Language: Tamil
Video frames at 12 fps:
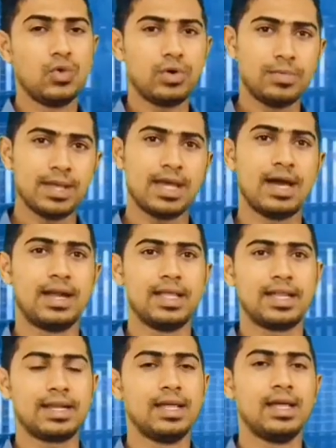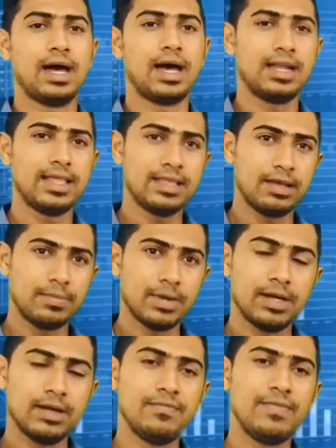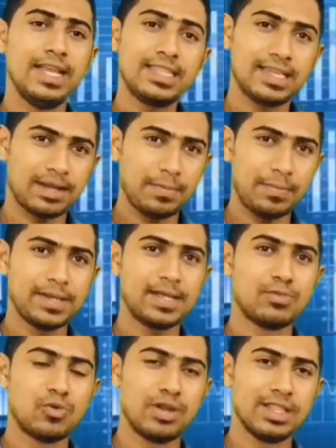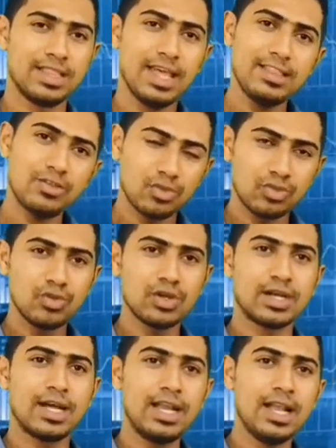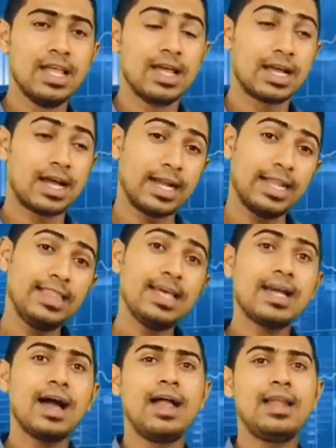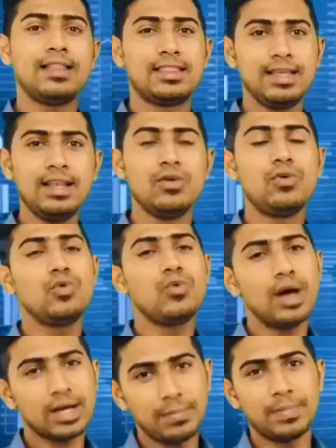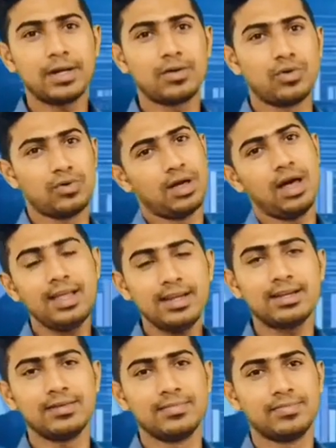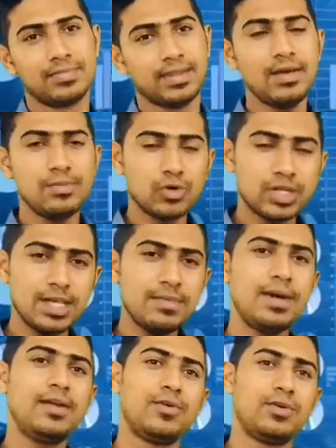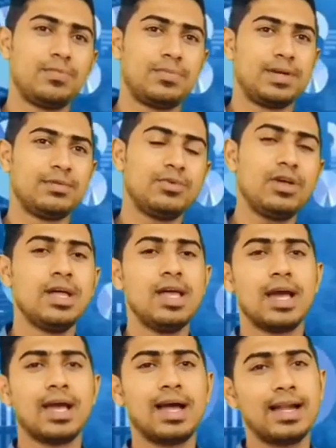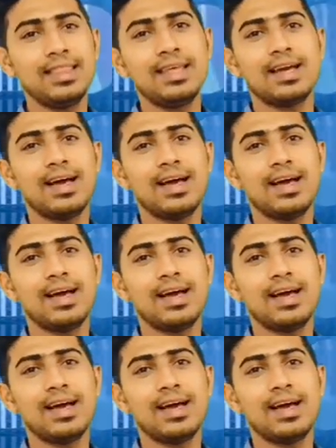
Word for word: உரிமையாளர் அல்லது வெளித்தரப்பினர் மூலம் தான் இந்த சொத்துக்கள் கடந்த காலத்தில் உருவாக்கப்பட்டுள்ளதாக இருக்கு ஆக முக்கியமான ஒரு பண்பு கடந்த